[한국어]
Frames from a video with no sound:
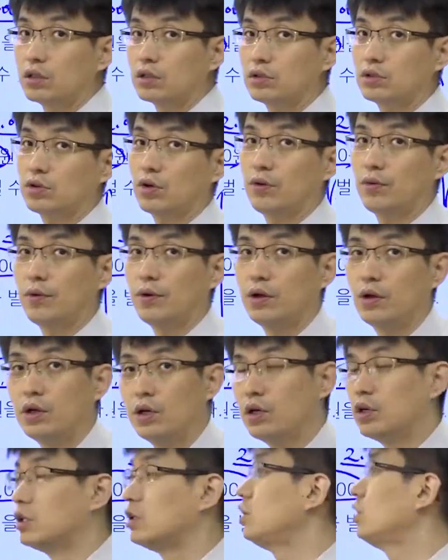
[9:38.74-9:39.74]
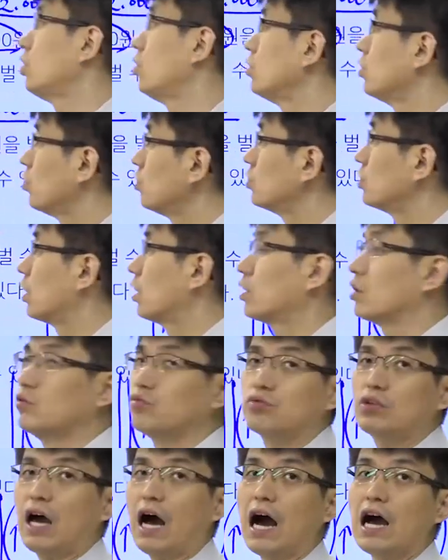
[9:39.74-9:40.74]
그죠? 이런 현상이
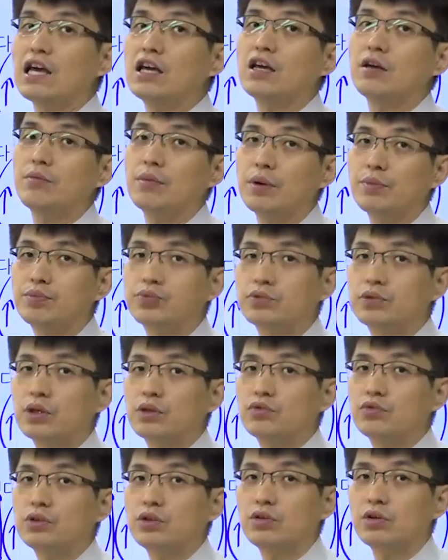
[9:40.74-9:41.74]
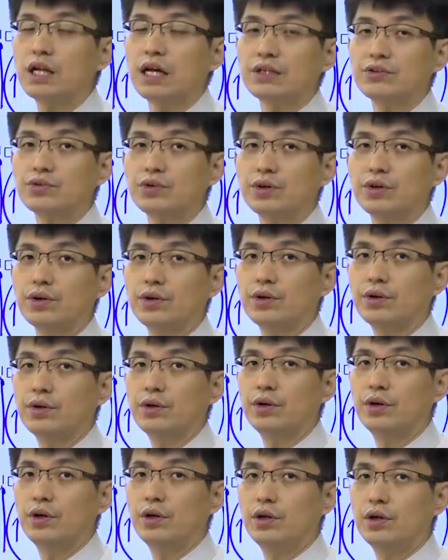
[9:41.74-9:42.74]
우리 IMF 때도 일어났어요.
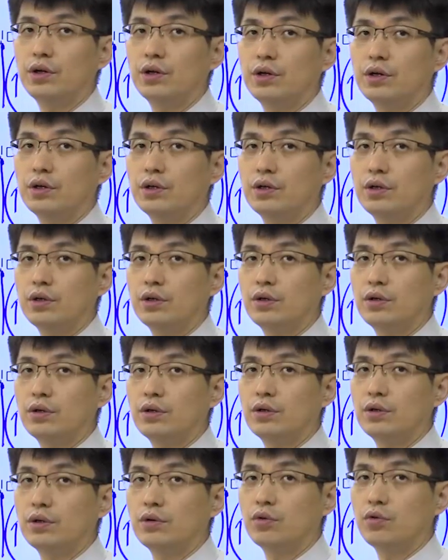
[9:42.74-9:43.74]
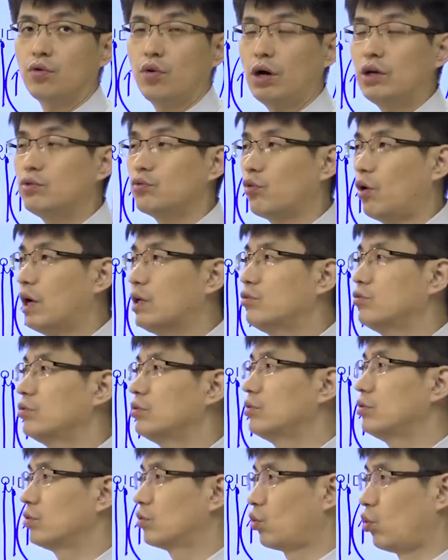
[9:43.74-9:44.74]
환,
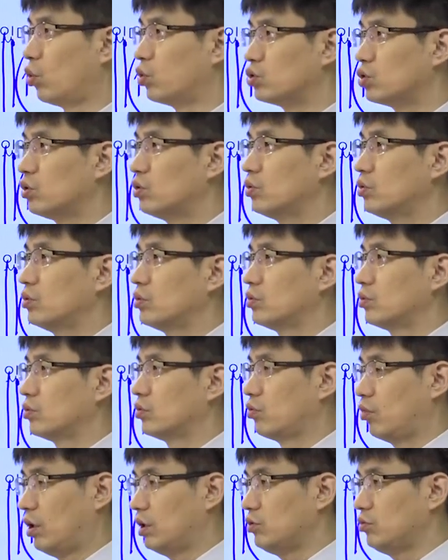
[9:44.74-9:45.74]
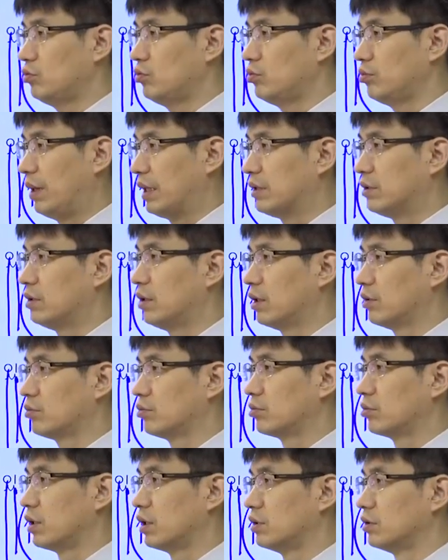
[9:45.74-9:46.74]
환율을 고정 환율을 만들라고
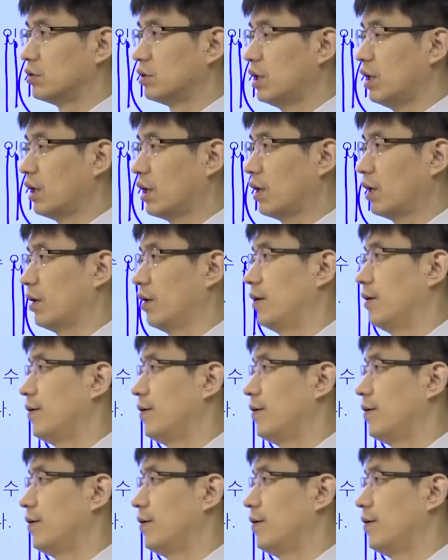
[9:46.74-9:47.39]
그랬는데